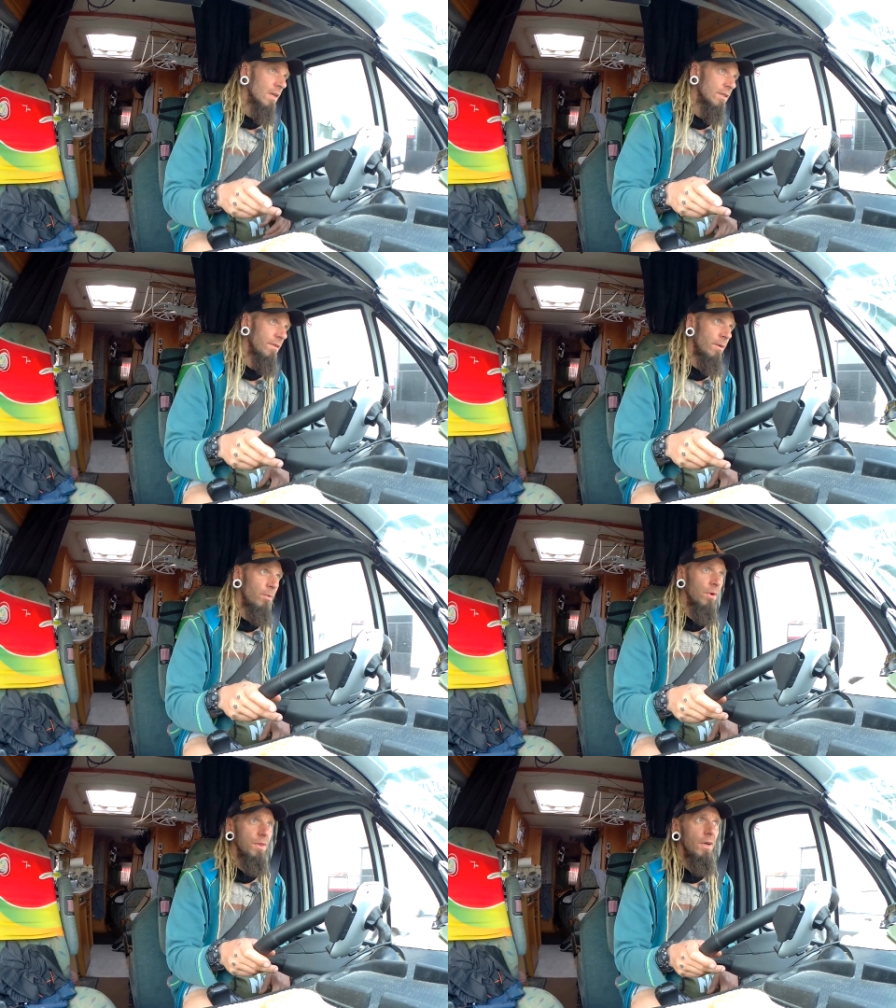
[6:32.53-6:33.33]

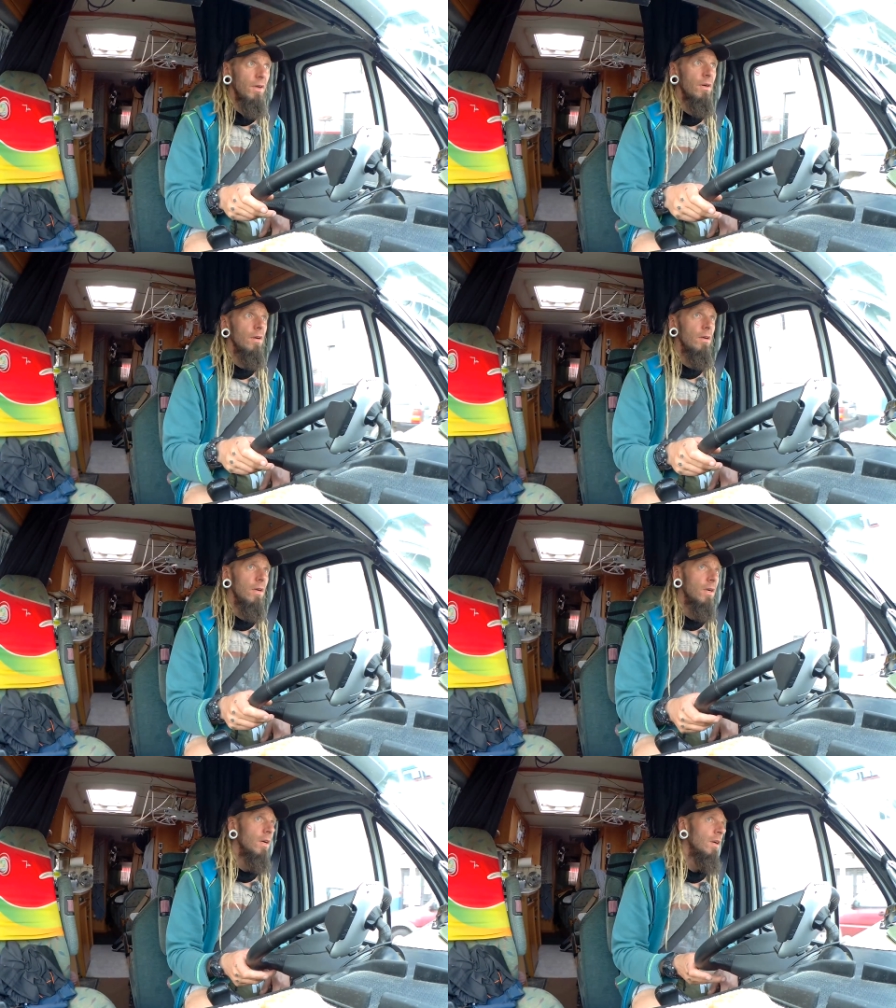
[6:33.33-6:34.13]
свободно.
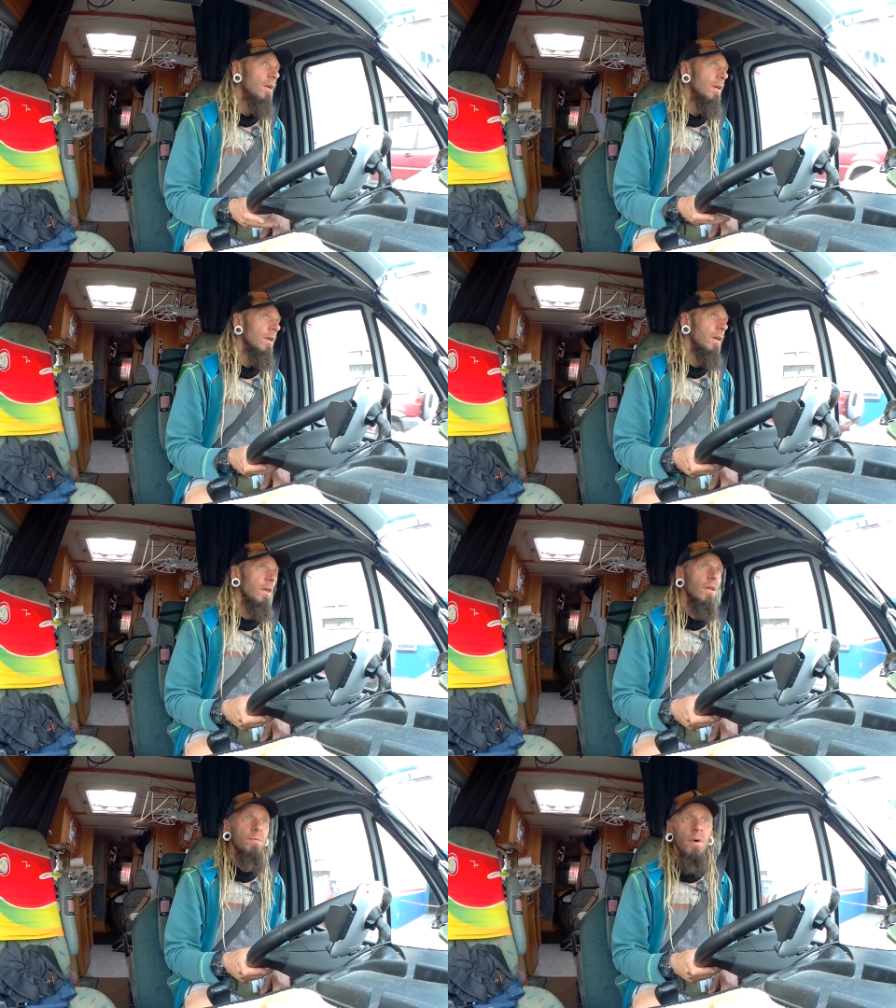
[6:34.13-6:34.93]
И
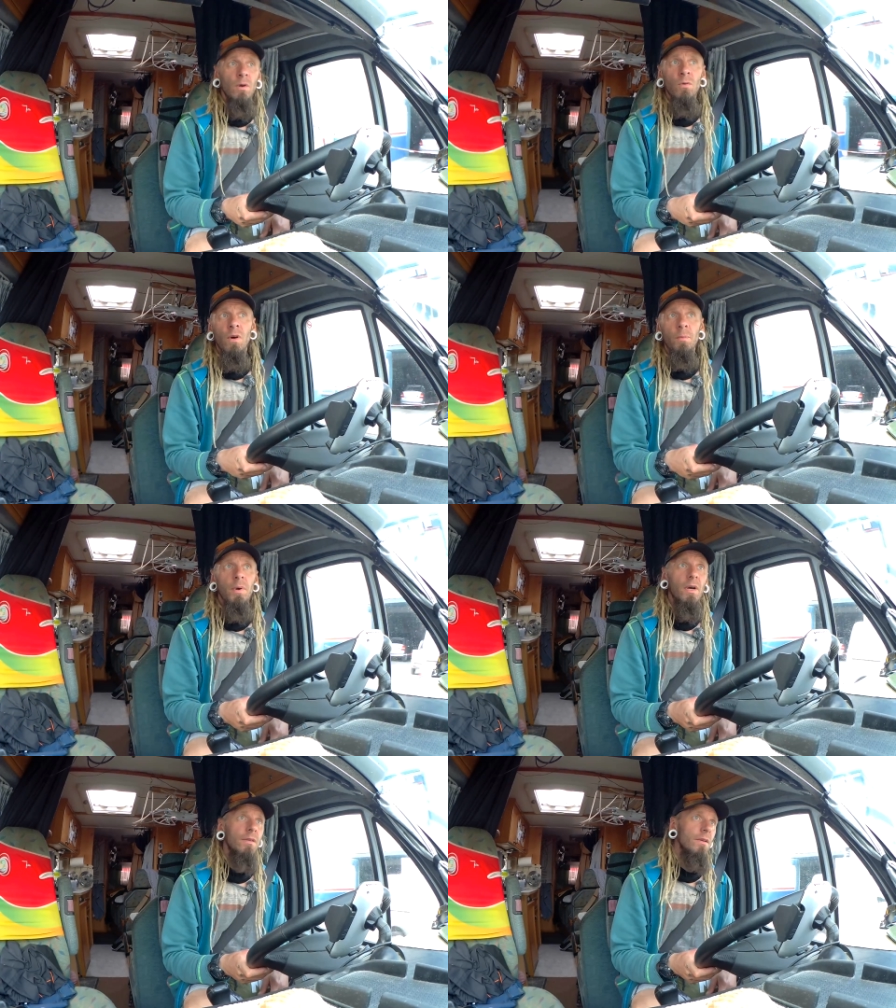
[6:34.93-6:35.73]
я смогу вам
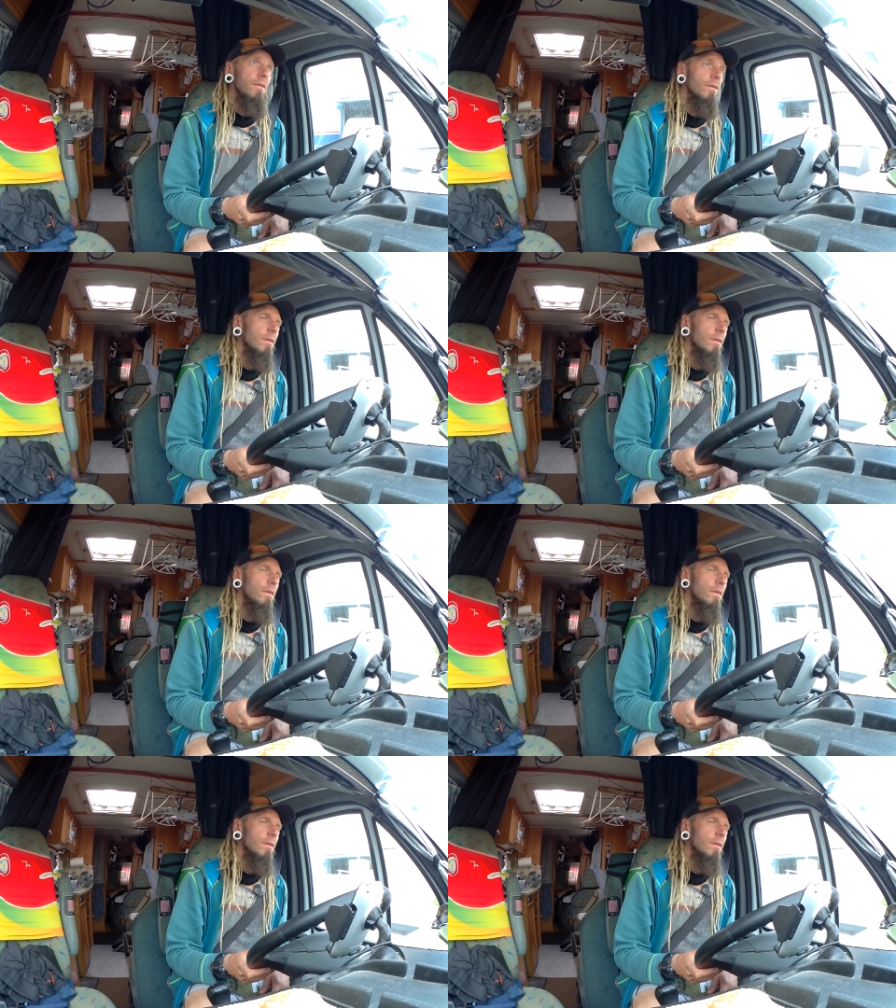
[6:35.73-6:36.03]
показать,